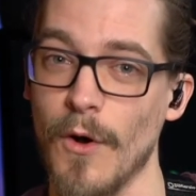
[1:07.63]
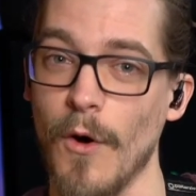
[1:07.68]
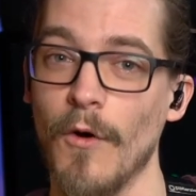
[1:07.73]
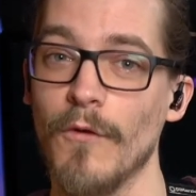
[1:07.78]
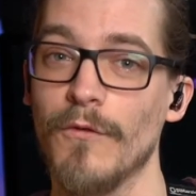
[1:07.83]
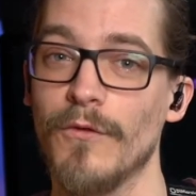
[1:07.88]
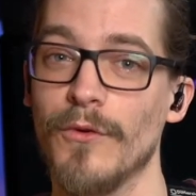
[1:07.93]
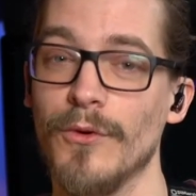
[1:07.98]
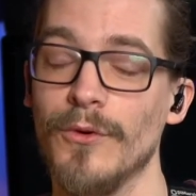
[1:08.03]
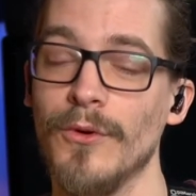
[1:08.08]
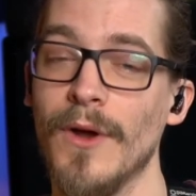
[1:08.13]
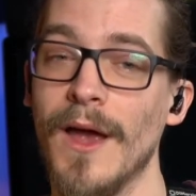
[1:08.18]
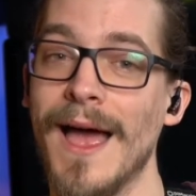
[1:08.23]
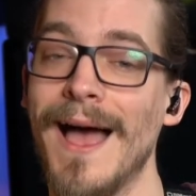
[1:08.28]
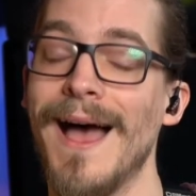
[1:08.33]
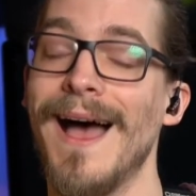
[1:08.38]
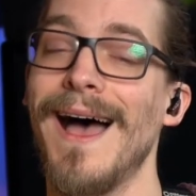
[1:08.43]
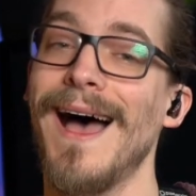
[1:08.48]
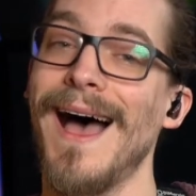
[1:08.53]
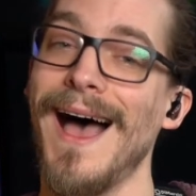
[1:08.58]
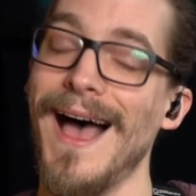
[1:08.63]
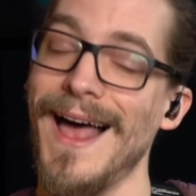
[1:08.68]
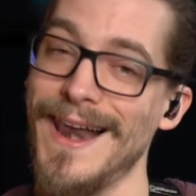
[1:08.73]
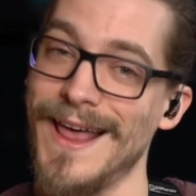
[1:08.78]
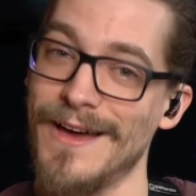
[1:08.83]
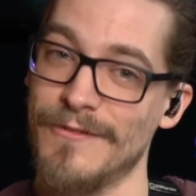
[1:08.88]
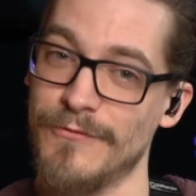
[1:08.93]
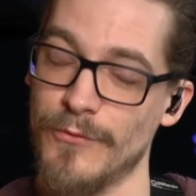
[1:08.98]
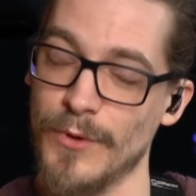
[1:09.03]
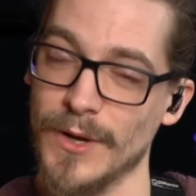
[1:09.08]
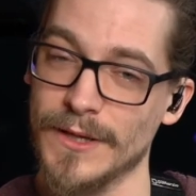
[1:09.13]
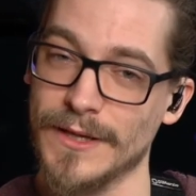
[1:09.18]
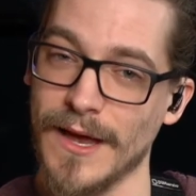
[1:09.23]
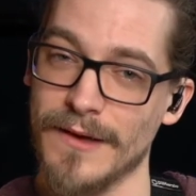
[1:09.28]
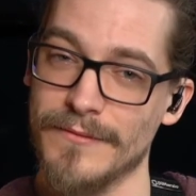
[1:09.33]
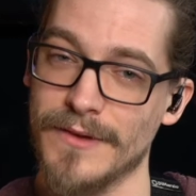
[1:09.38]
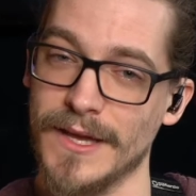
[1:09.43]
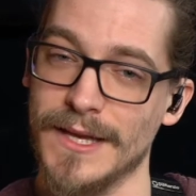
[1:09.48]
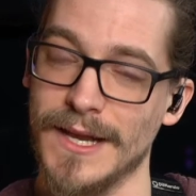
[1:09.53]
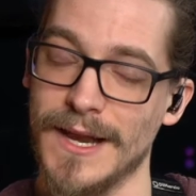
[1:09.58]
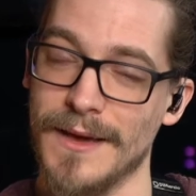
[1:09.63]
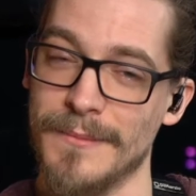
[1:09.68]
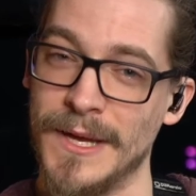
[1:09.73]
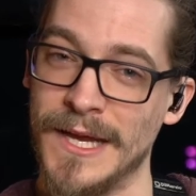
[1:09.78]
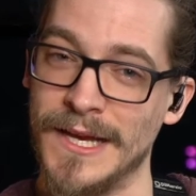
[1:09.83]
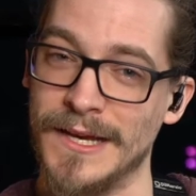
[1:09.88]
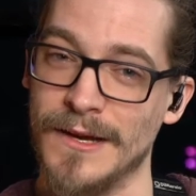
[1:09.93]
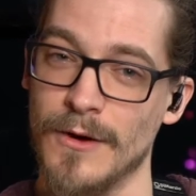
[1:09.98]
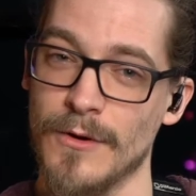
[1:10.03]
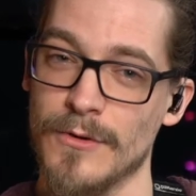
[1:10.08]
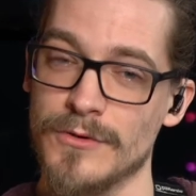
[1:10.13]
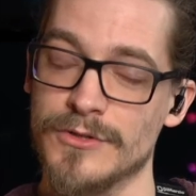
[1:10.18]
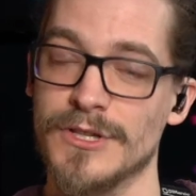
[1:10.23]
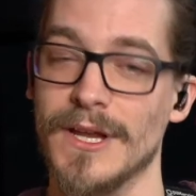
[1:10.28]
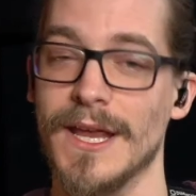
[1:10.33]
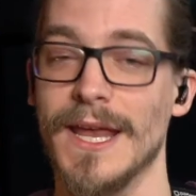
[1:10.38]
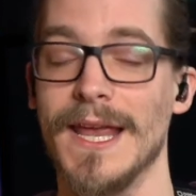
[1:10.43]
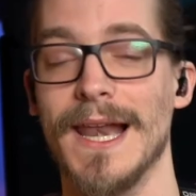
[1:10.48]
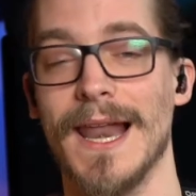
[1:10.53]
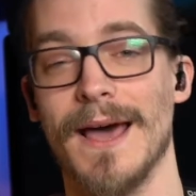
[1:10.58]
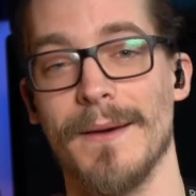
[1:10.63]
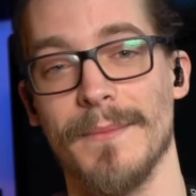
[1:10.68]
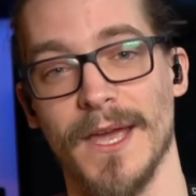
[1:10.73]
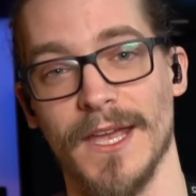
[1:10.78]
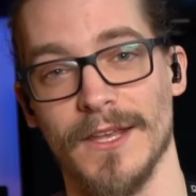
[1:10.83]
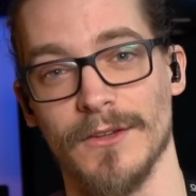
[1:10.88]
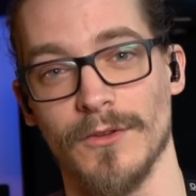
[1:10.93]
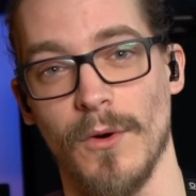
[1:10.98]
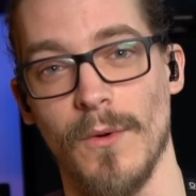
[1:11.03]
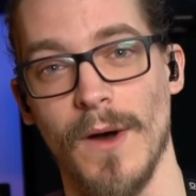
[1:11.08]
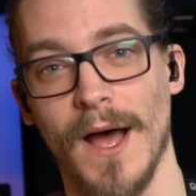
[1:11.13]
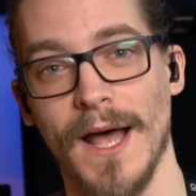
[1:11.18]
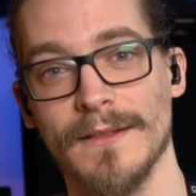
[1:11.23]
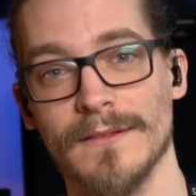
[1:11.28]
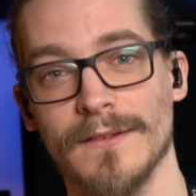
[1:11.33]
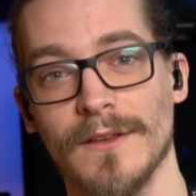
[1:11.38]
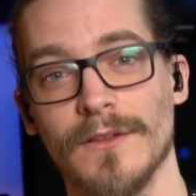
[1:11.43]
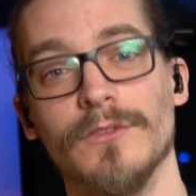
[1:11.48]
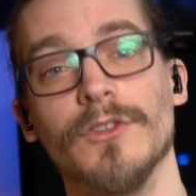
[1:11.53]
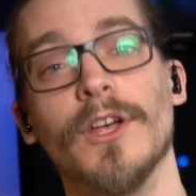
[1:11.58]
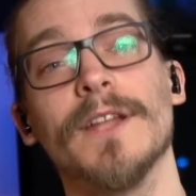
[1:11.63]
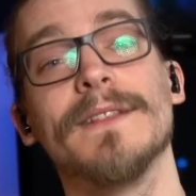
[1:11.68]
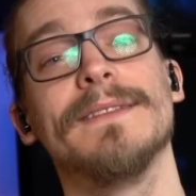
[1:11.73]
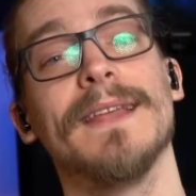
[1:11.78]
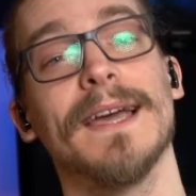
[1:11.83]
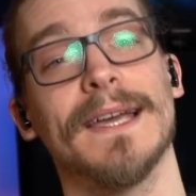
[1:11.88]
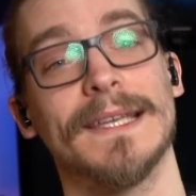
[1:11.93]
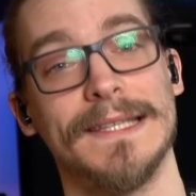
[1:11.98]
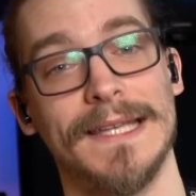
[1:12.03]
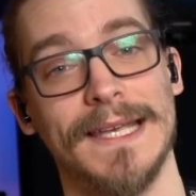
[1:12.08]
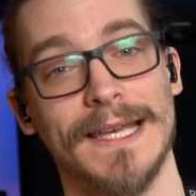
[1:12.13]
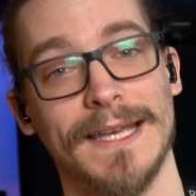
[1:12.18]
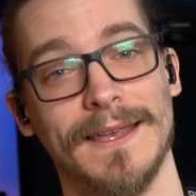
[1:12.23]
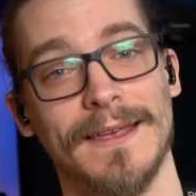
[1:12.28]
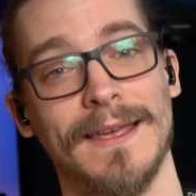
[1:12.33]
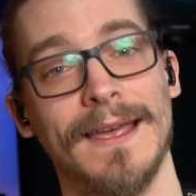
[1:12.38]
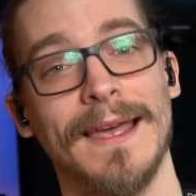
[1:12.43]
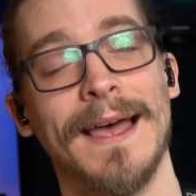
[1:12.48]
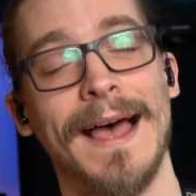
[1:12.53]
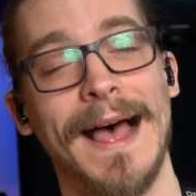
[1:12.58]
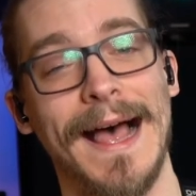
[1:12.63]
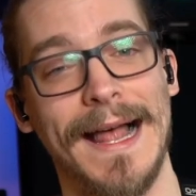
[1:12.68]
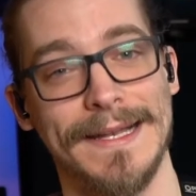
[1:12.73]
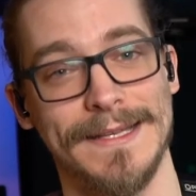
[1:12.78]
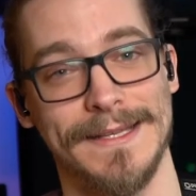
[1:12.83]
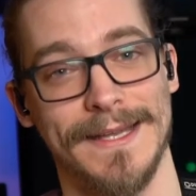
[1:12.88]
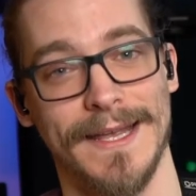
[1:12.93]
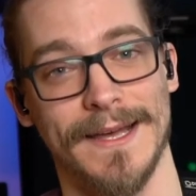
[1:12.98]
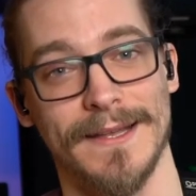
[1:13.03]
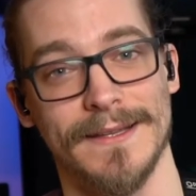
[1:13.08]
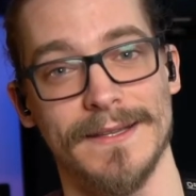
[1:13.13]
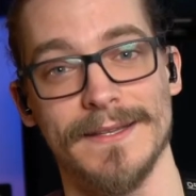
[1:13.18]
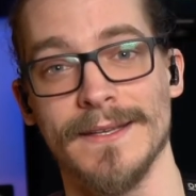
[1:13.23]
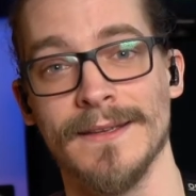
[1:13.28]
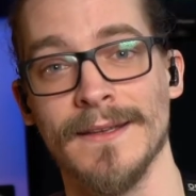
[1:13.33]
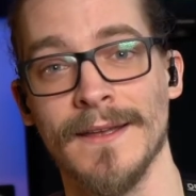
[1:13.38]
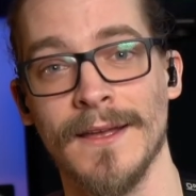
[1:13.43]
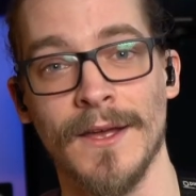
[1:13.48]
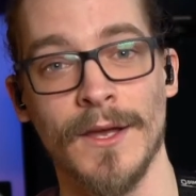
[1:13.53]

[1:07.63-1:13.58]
On veut à la fois travailler la main gauche et la main droite, notre technique alternée.